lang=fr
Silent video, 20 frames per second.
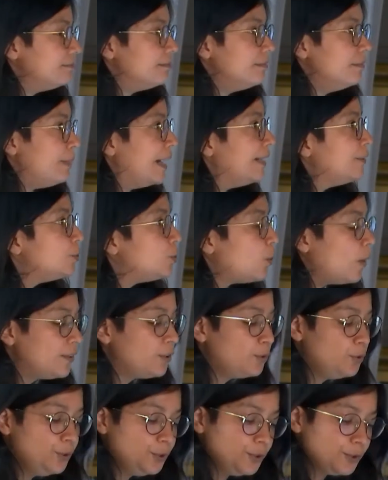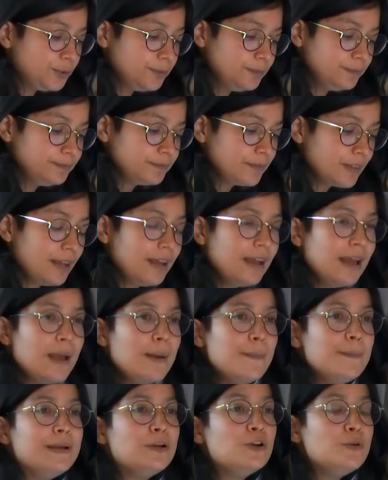pas de droit de l'Union,
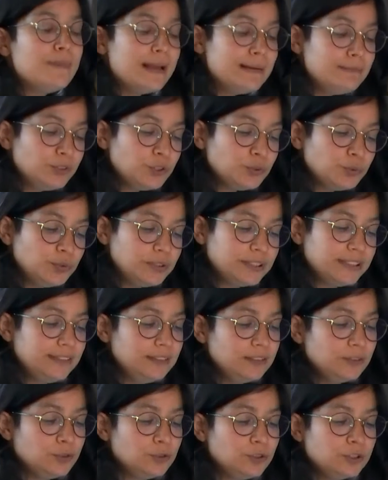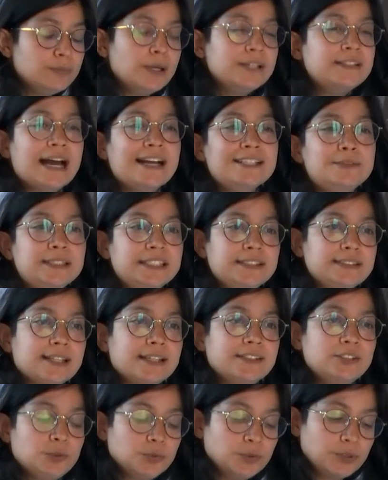mais le même souci d'une bonne
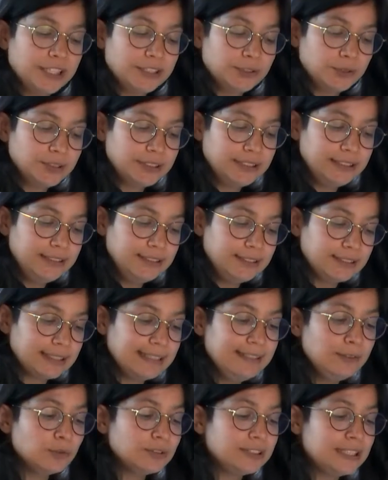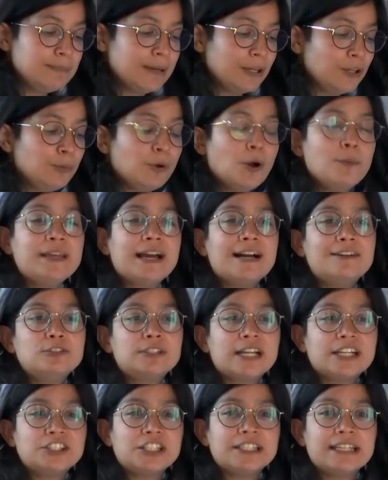administration de la justice énoncé par le premier
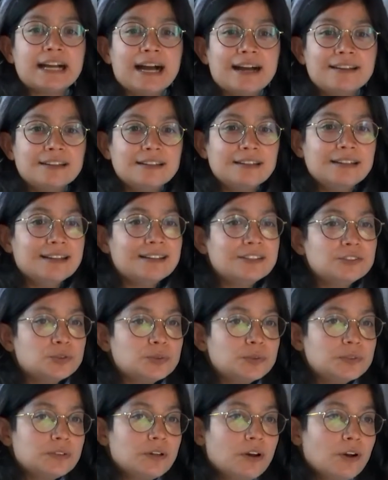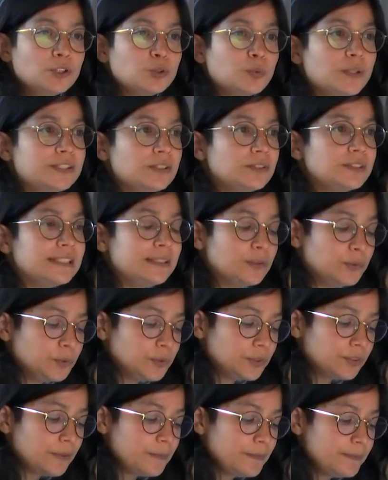avocat général Lindon en
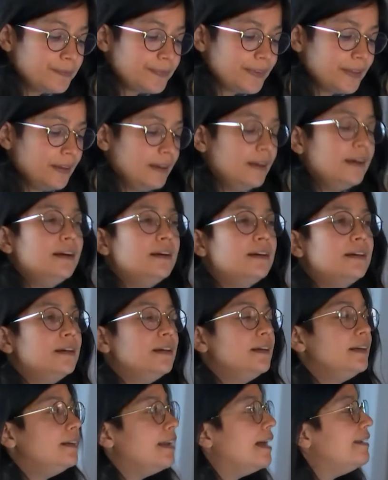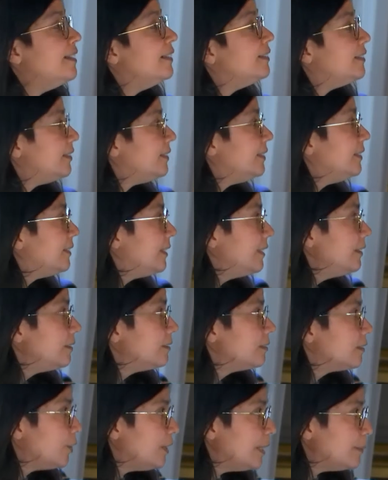1971. La nécessité
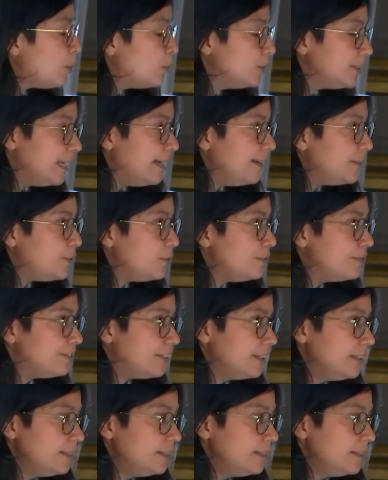que les procès aient une fin,